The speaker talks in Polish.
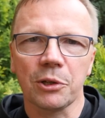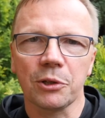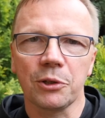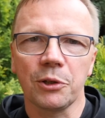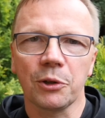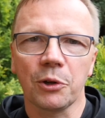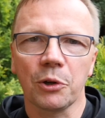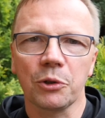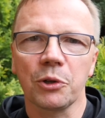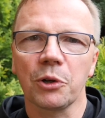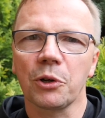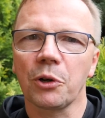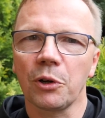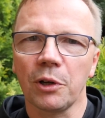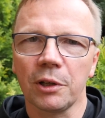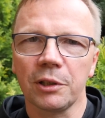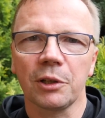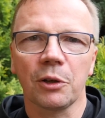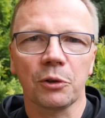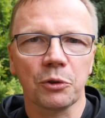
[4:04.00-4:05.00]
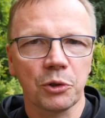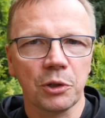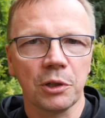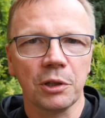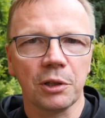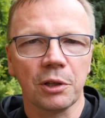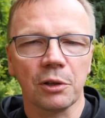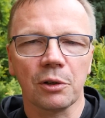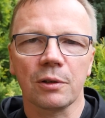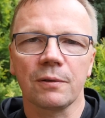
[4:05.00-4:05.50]
jeśli chodzi o kolejne
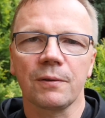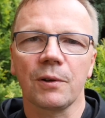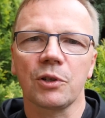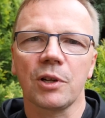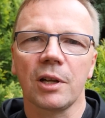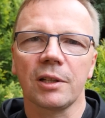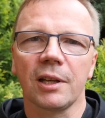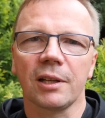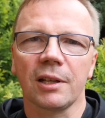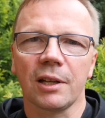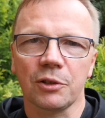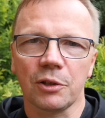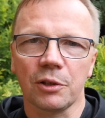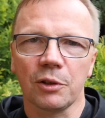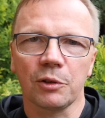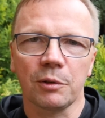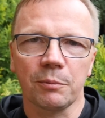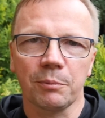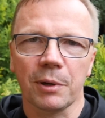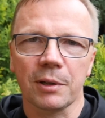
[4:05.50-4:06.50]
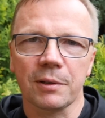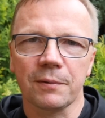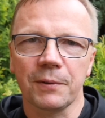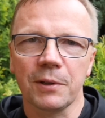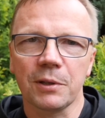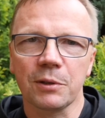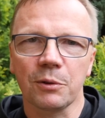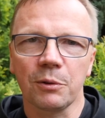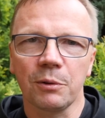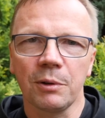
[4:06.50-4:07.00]
odcinki rozważania na zielonym
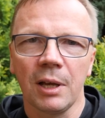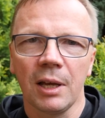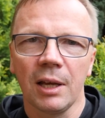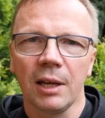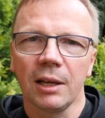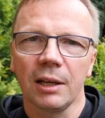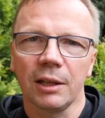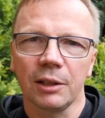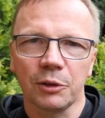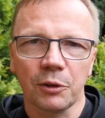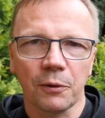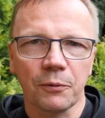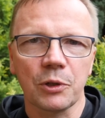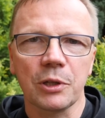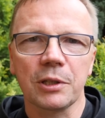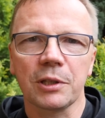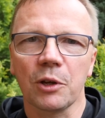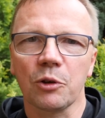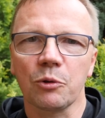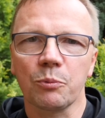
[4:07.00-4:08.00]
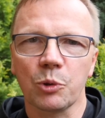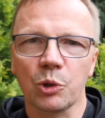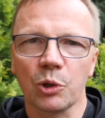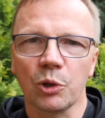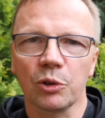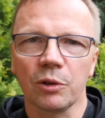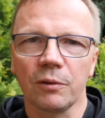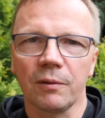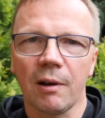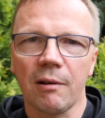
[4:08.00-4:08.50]
pastwisku, y, to wszystkie już
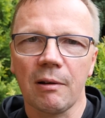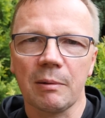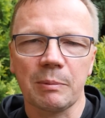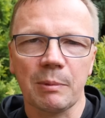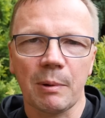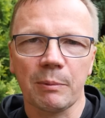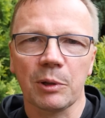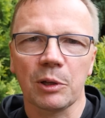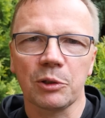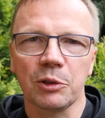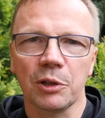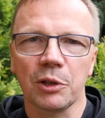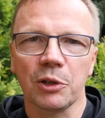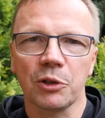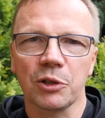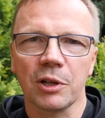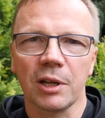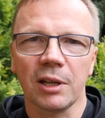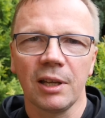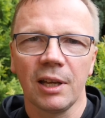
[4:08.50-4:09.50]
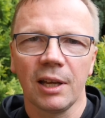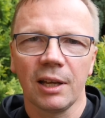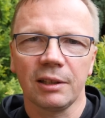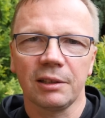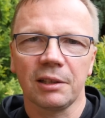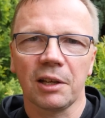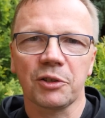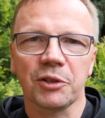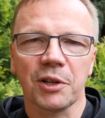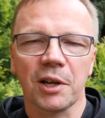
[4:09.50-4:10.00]
przygotowałem i mam nadzieję, że
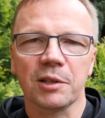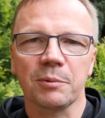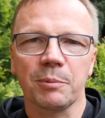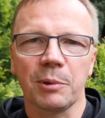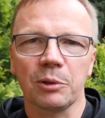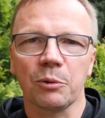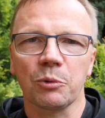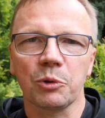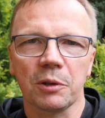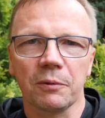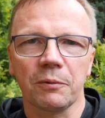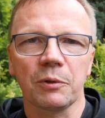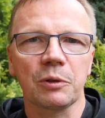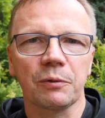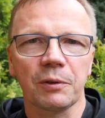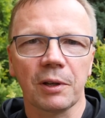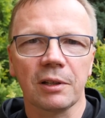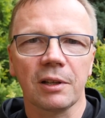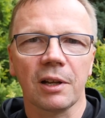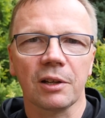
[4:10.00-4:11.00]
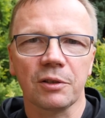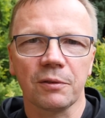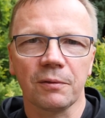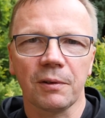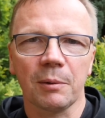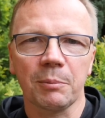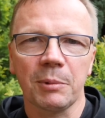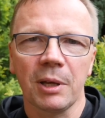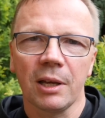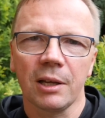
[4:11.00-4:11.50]
na czas będą się wyświetlać
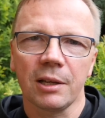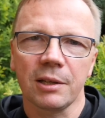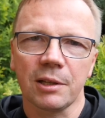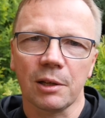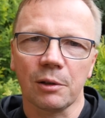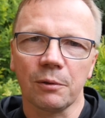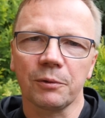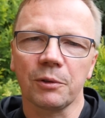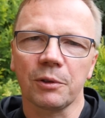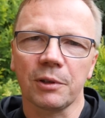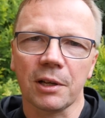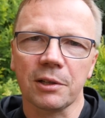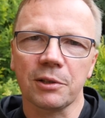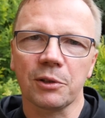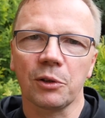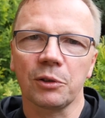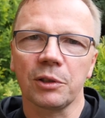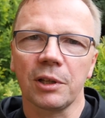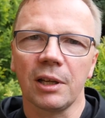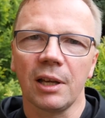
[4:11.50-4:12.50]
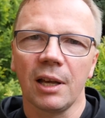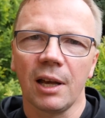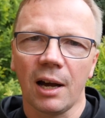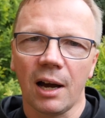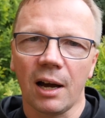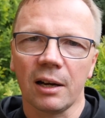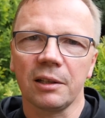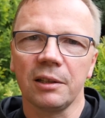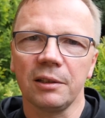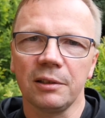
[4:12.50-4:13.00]
Wam zarówno na stronie
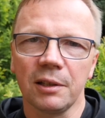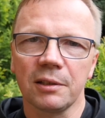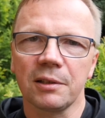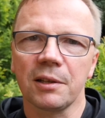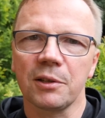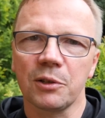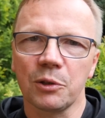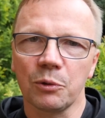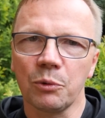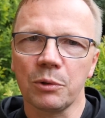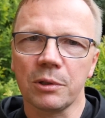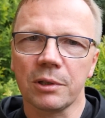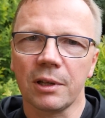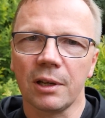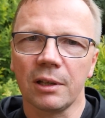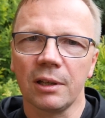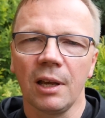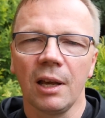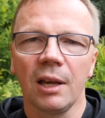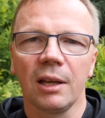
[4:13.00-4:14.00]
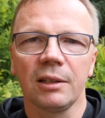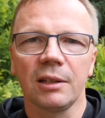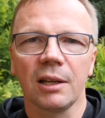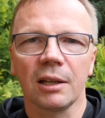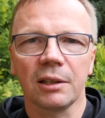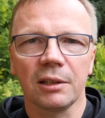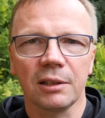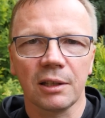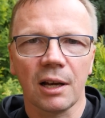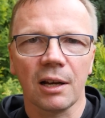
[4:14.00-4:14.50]
archidiecezji łódzkiej,
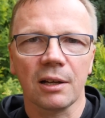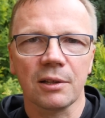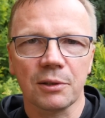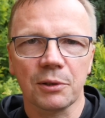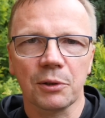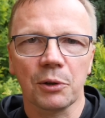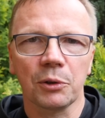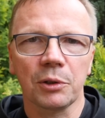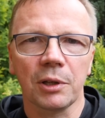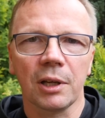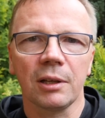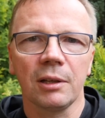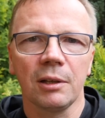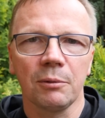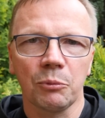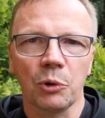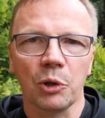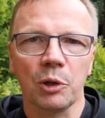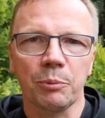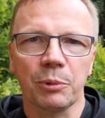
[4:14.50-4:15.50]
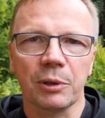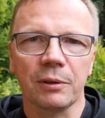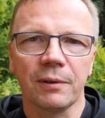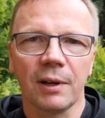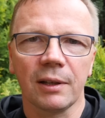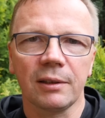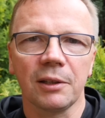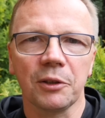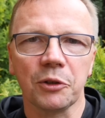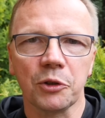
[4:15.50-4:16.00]
jak i na stronie mojej
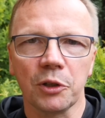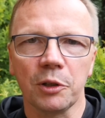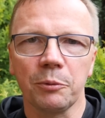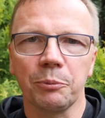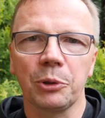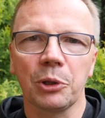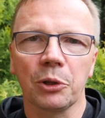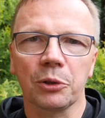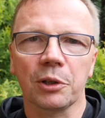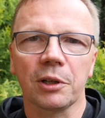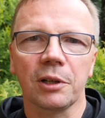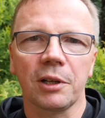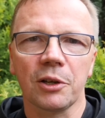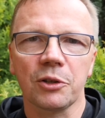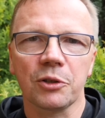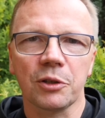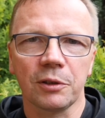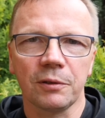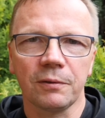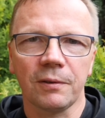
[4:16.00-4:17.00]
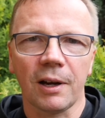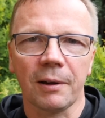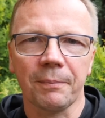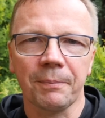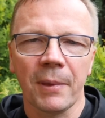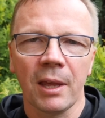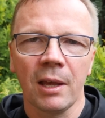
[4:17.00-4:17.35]
prywatnej, czyli Piotr Kleszcz 2.